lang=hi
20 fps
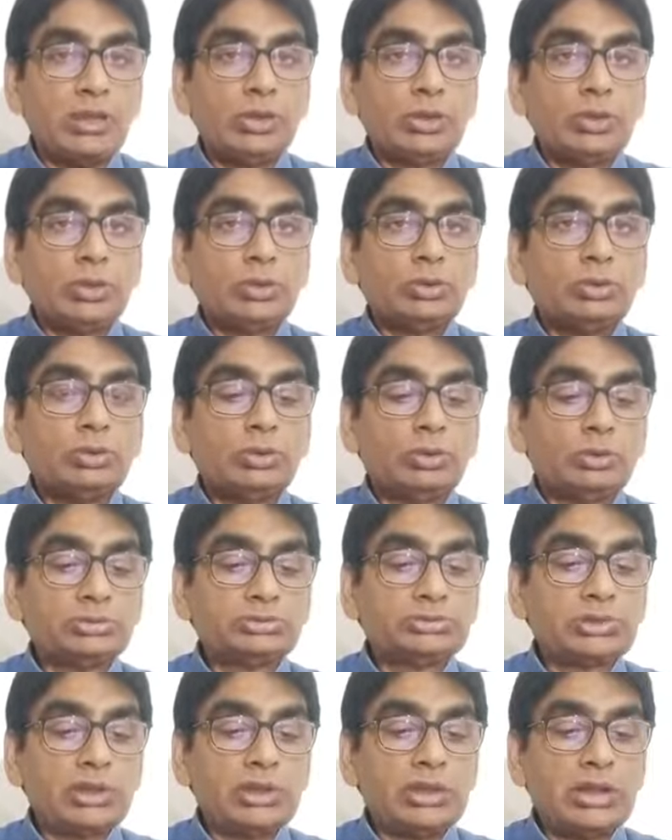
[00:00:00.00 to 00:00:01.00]
तो
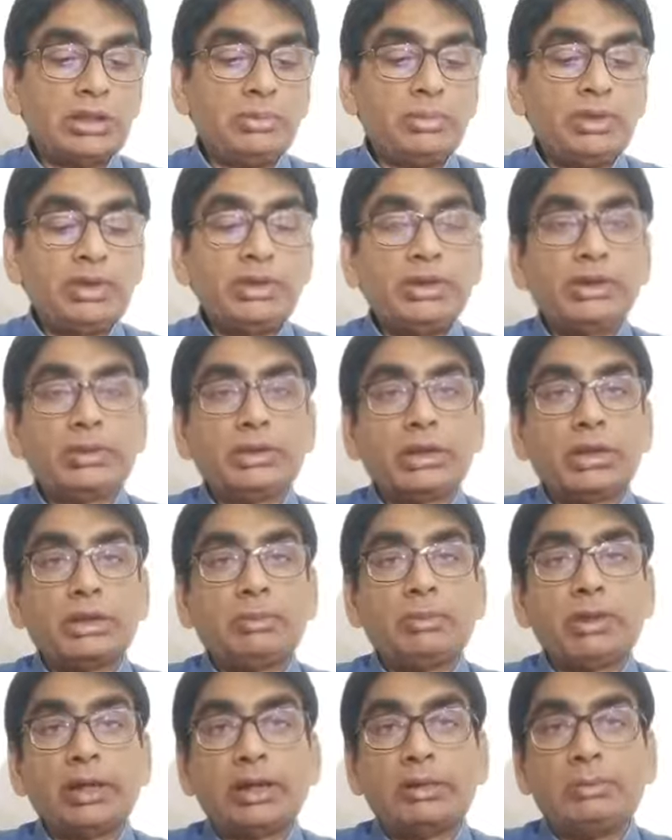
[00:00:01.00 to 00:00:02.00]
उसका नाम है किताब
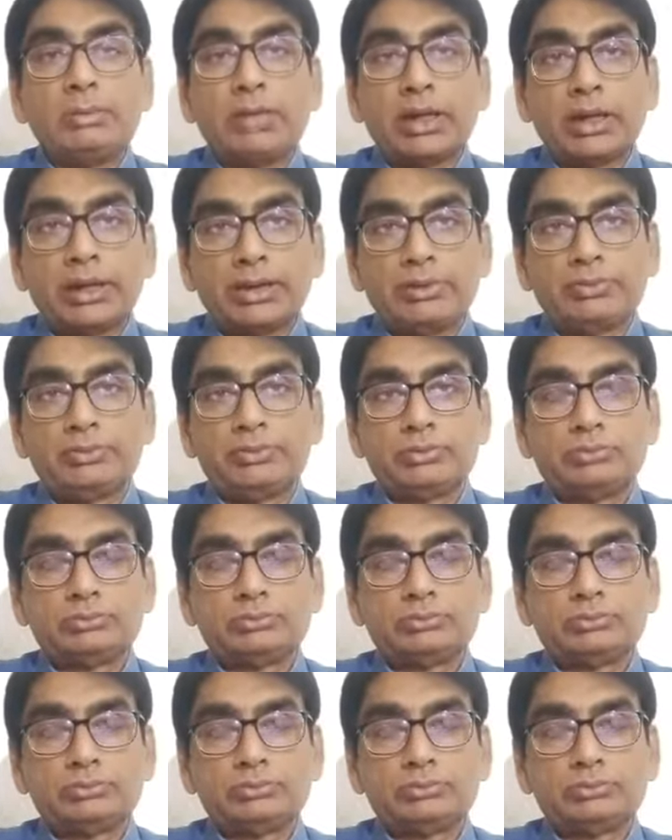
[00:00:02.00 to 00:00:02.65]
अलमारिफ़